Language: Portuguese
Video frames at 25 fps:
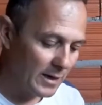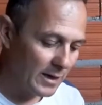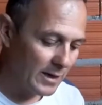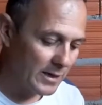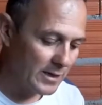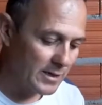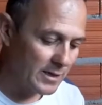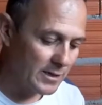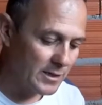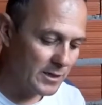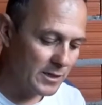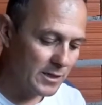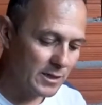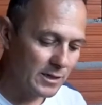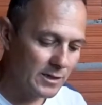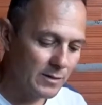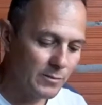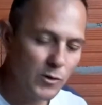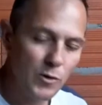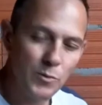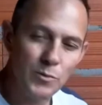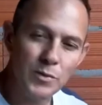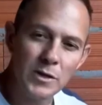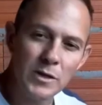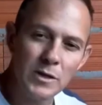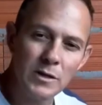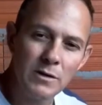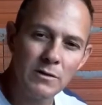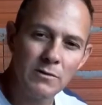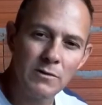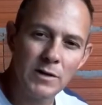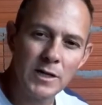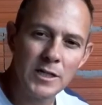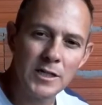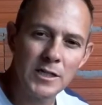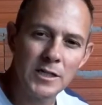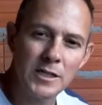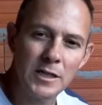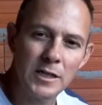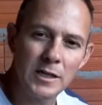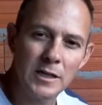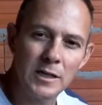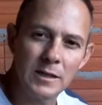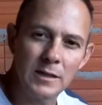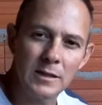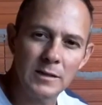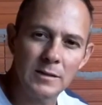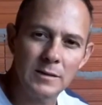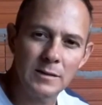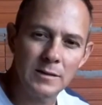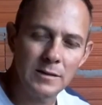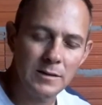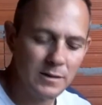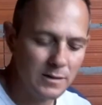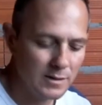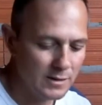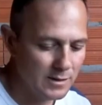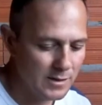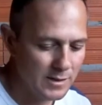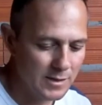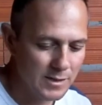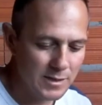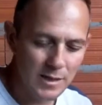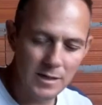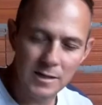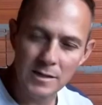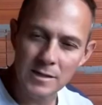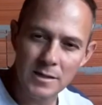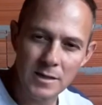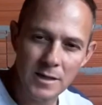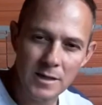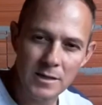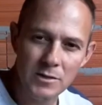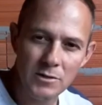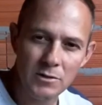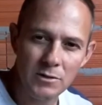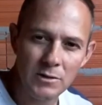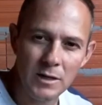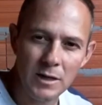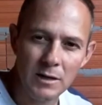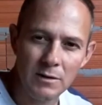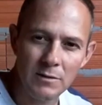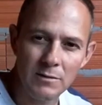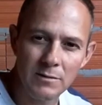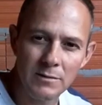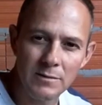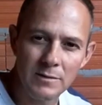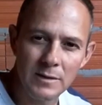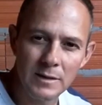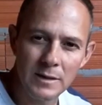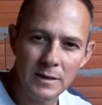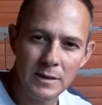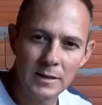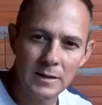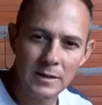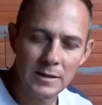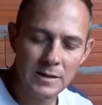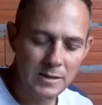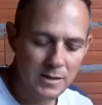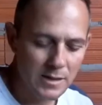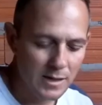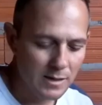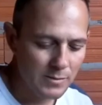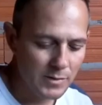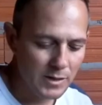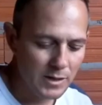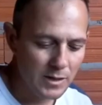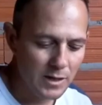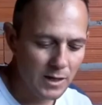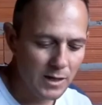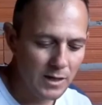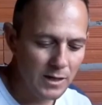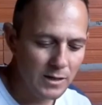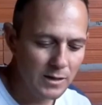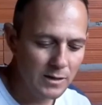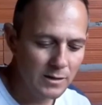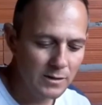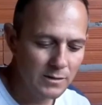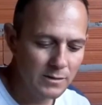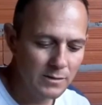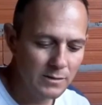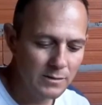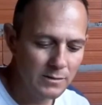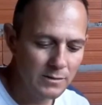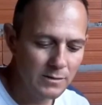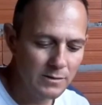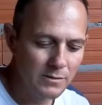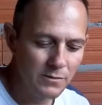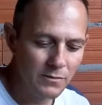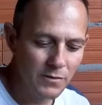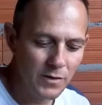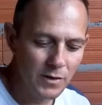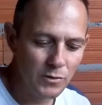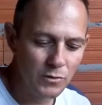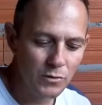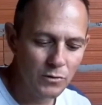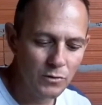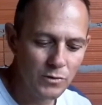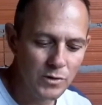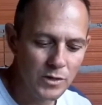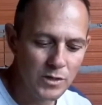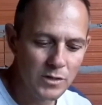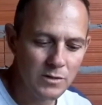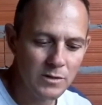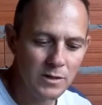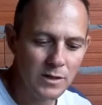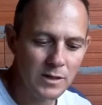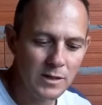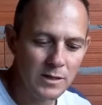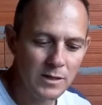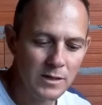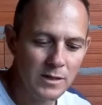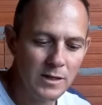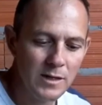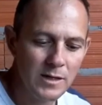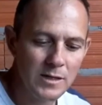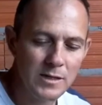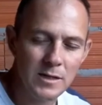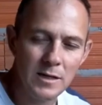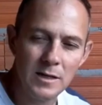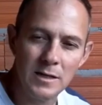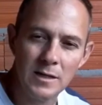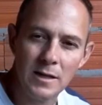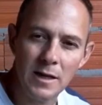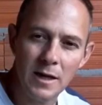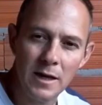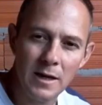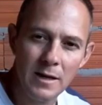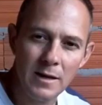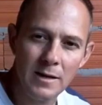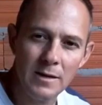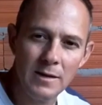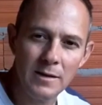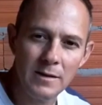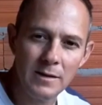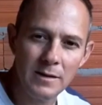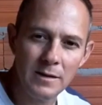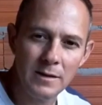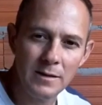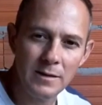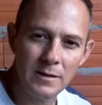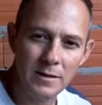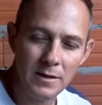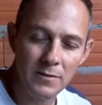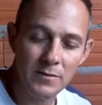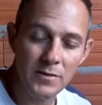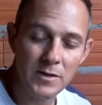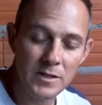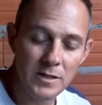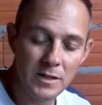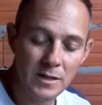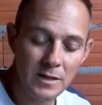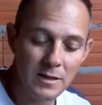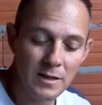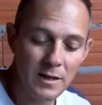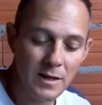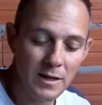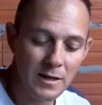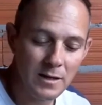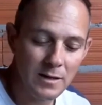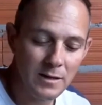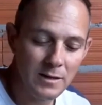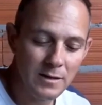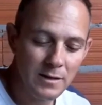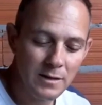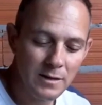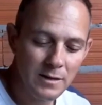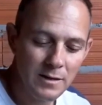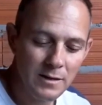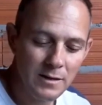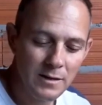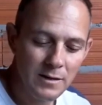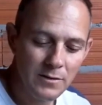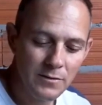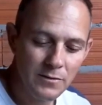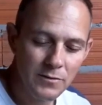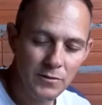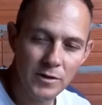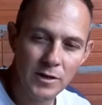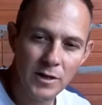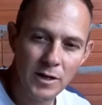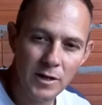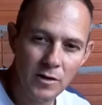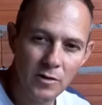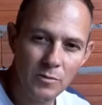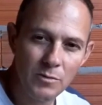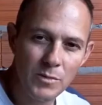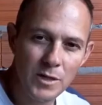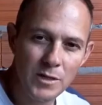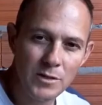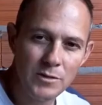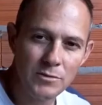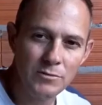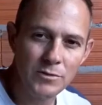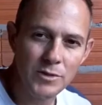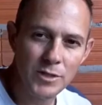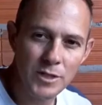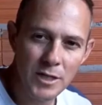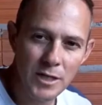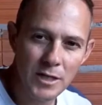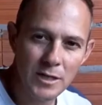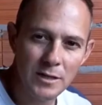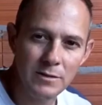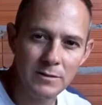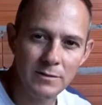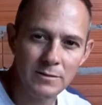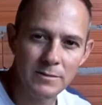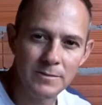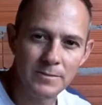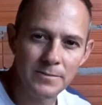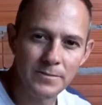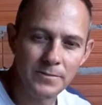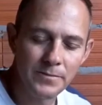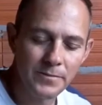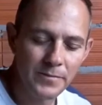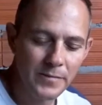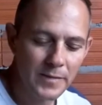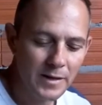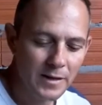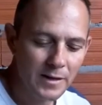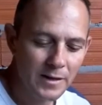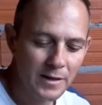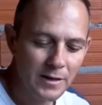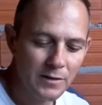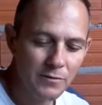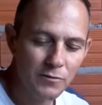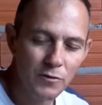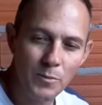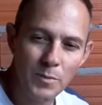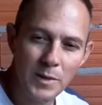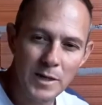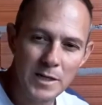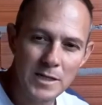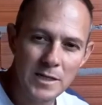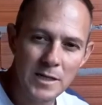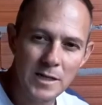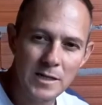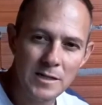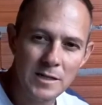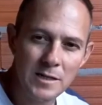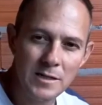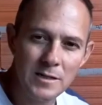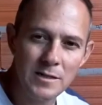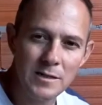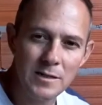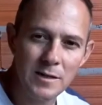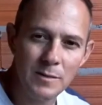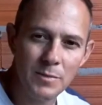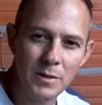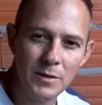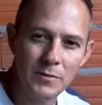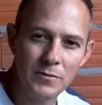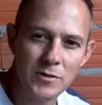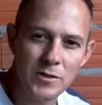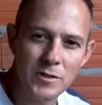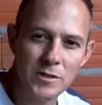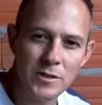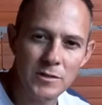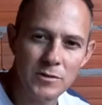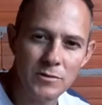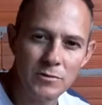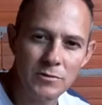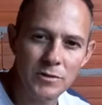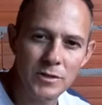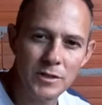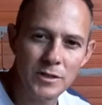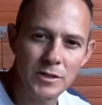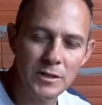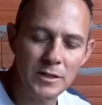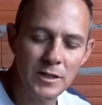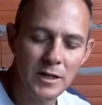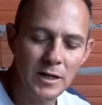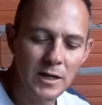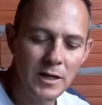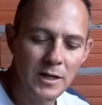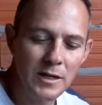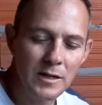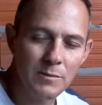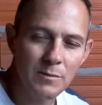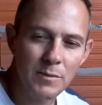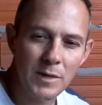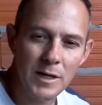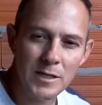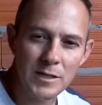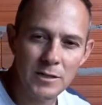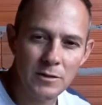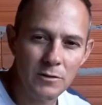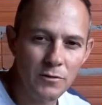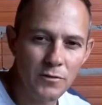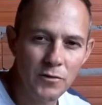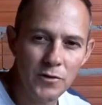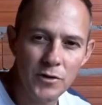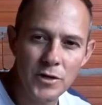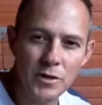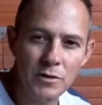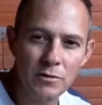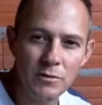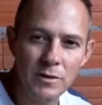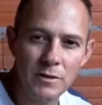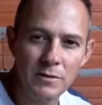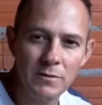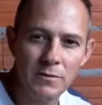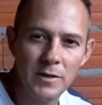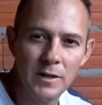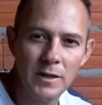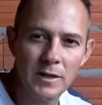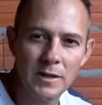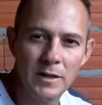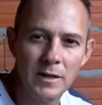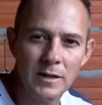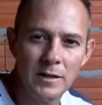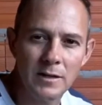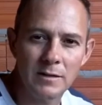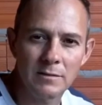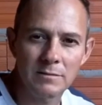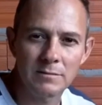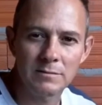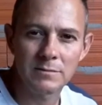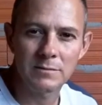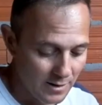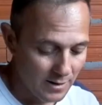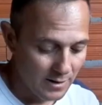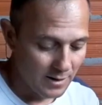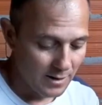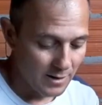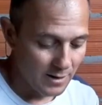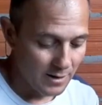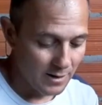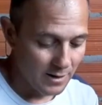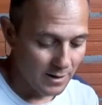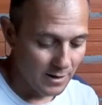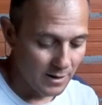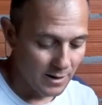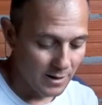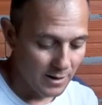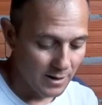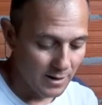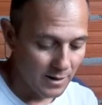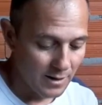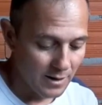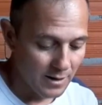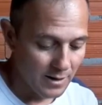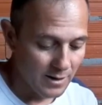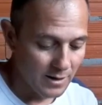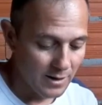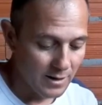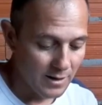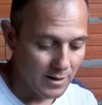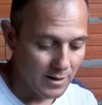Essa dica, na minha opinião, eu achei sensacional. Sabe, quem inventou isso daqui, essa ideia, quem teve essa ideia, foi realmente um gênio. Eu vou passar essa dica para vocês hoje, mas não foi eu que inventei, não. É...